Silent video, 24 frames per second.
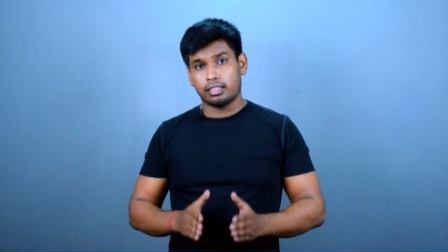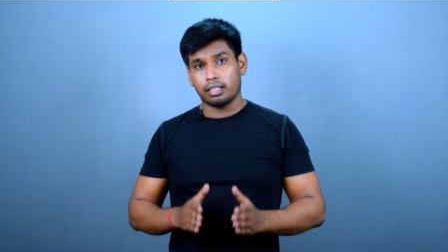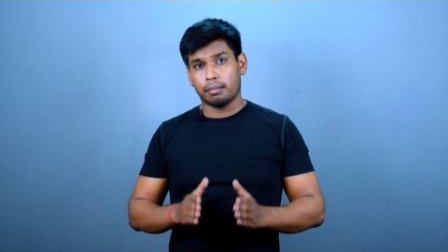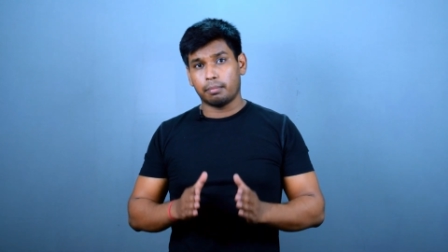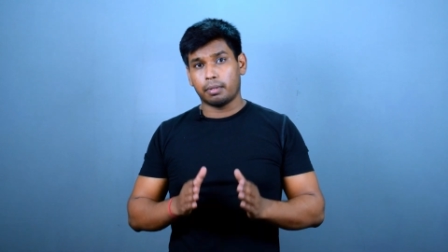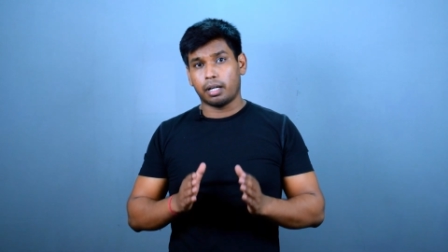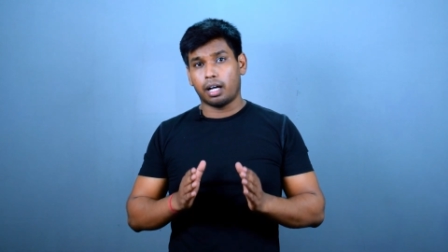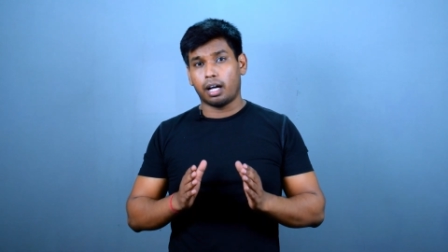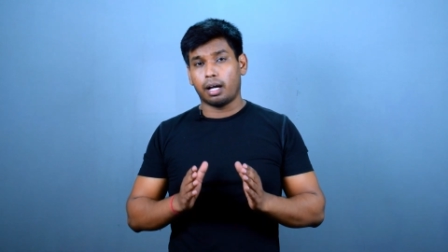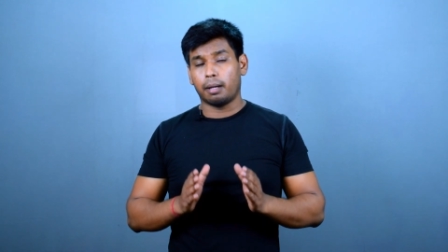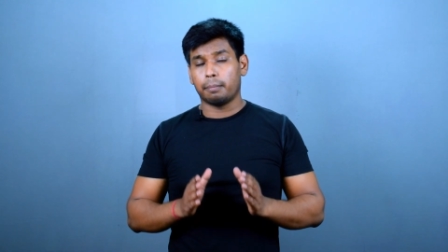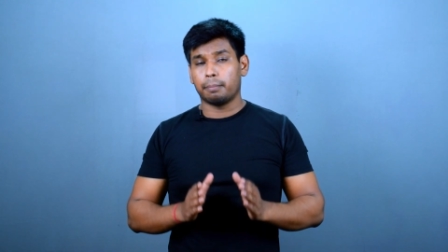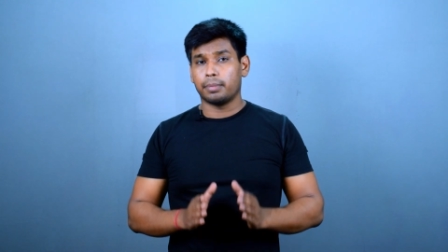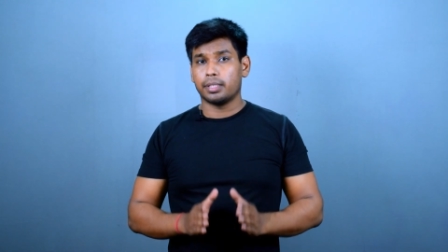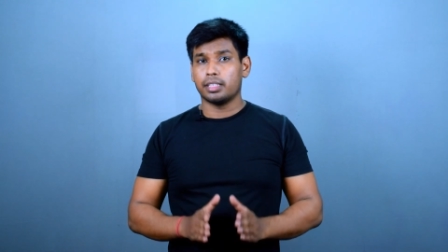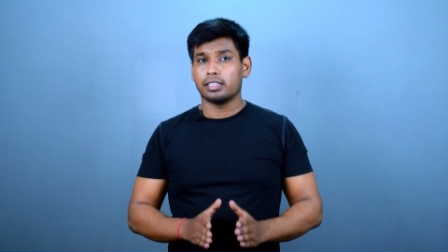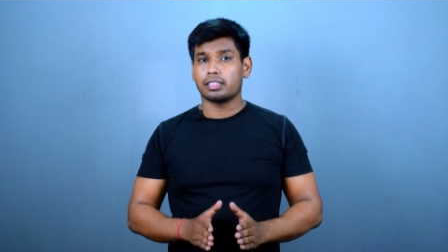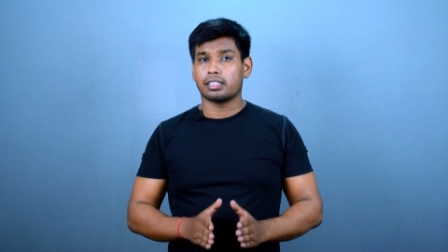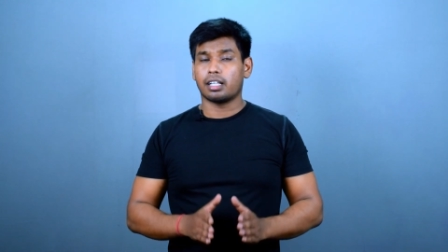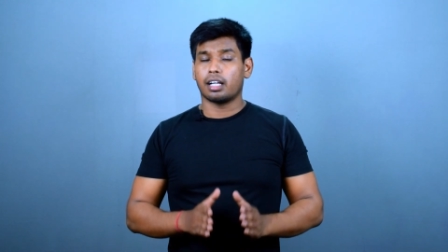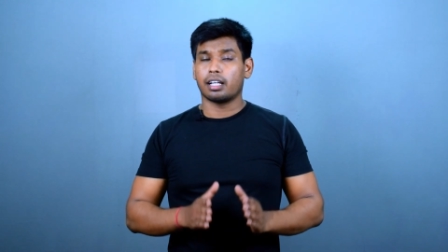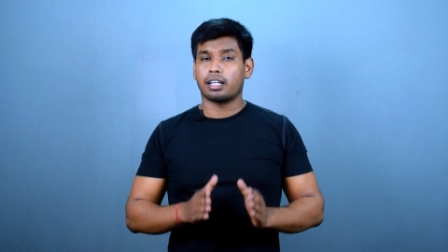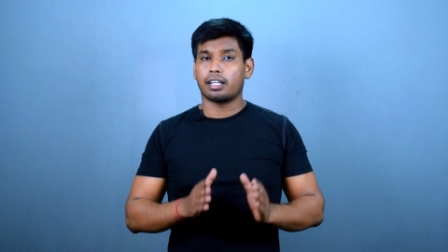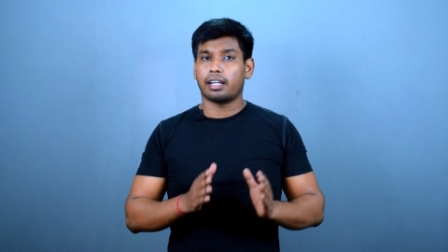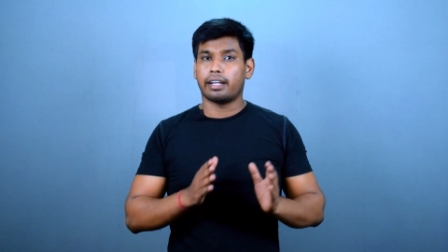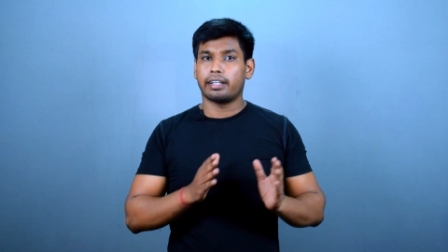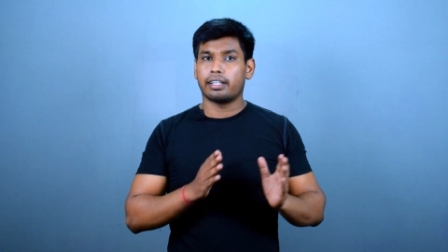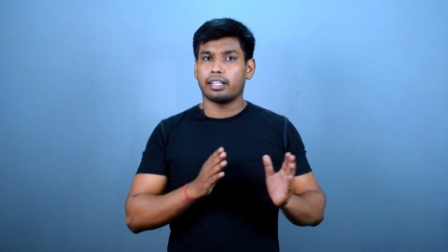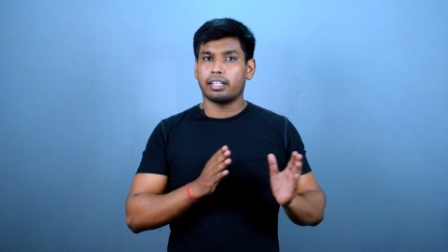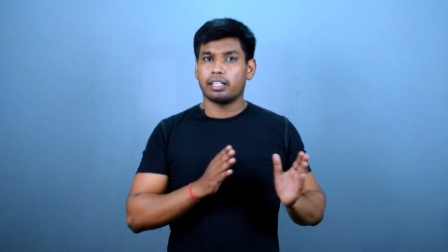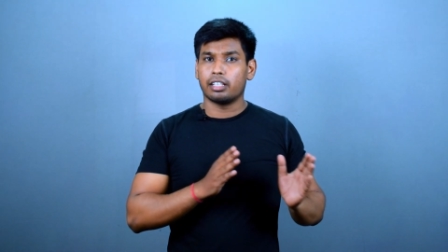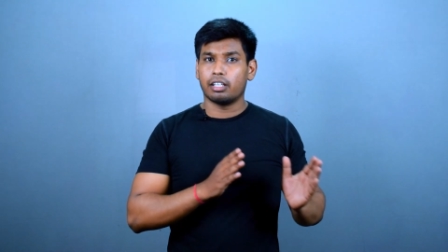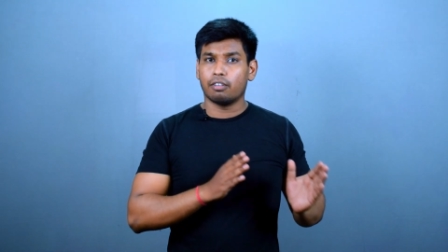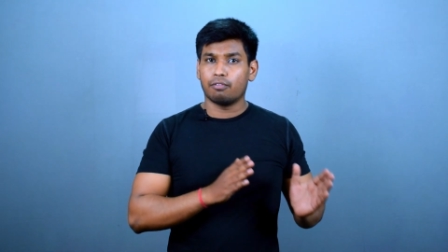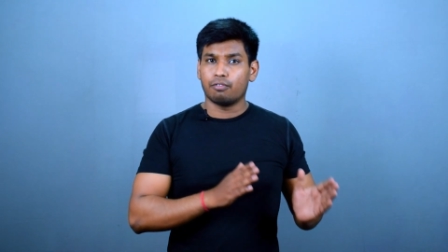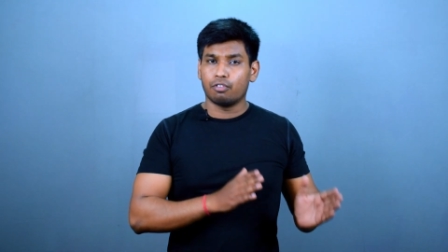जब आप इसका
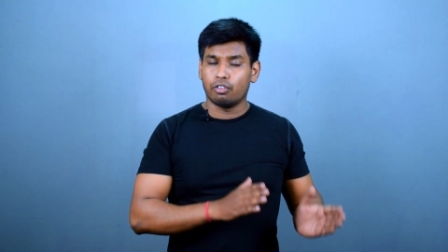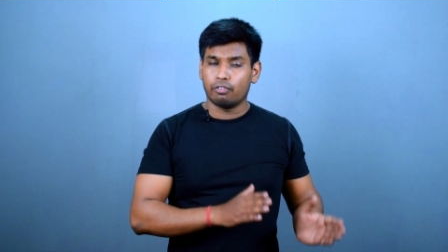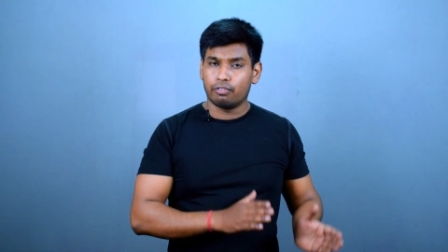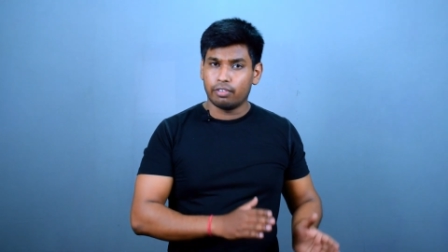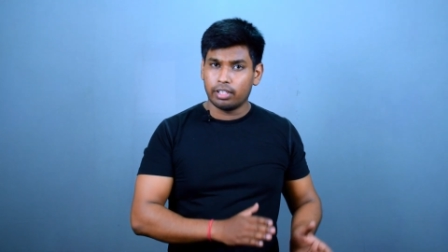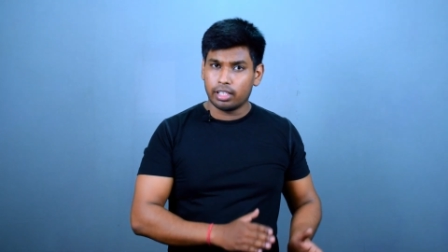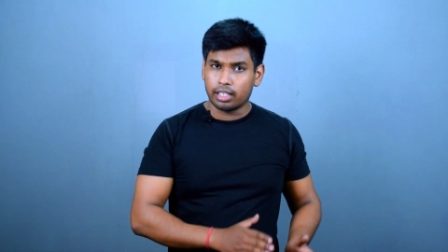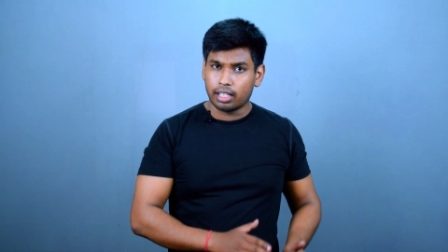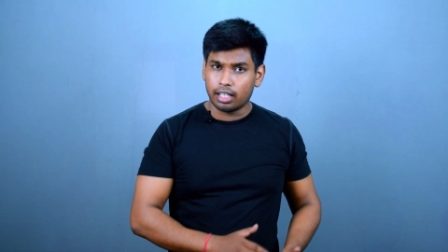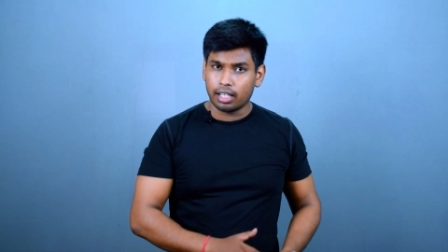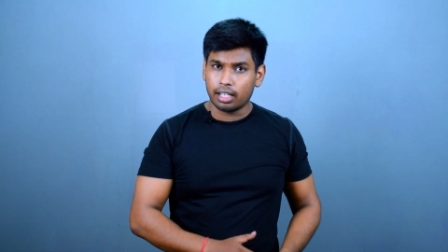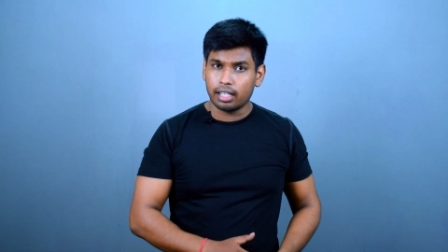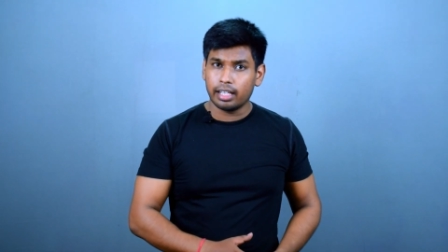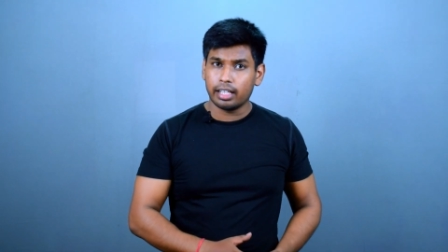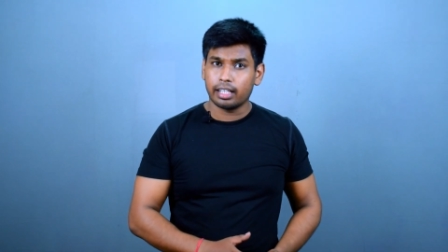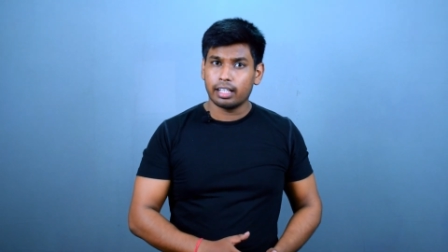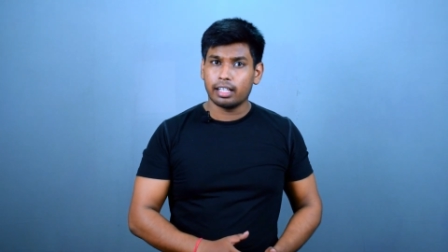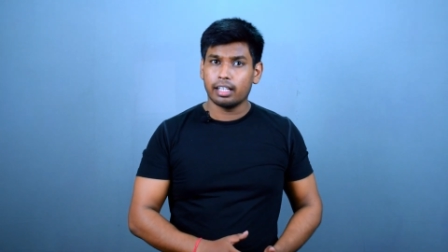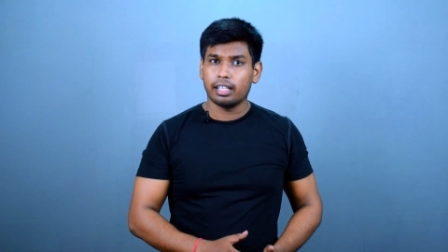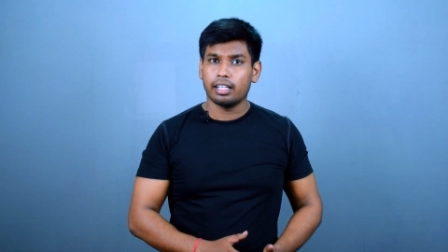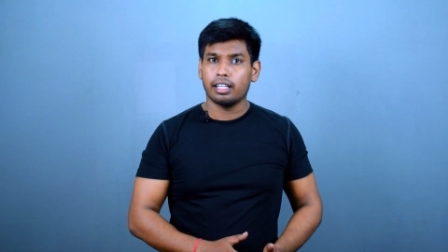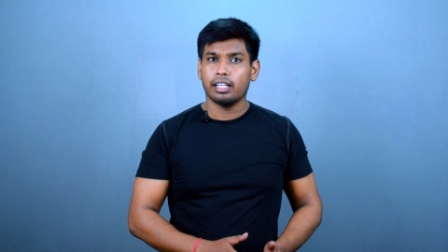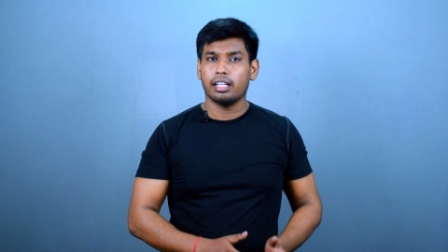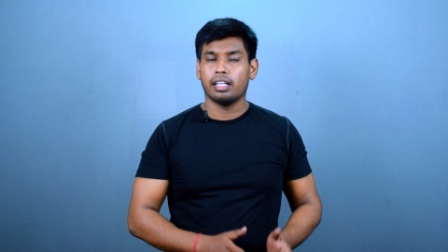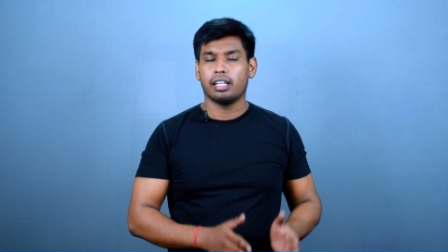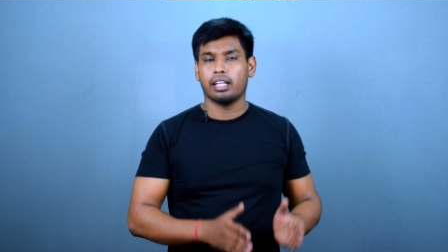क्राइटेरिया फुलफिल कर लेंगे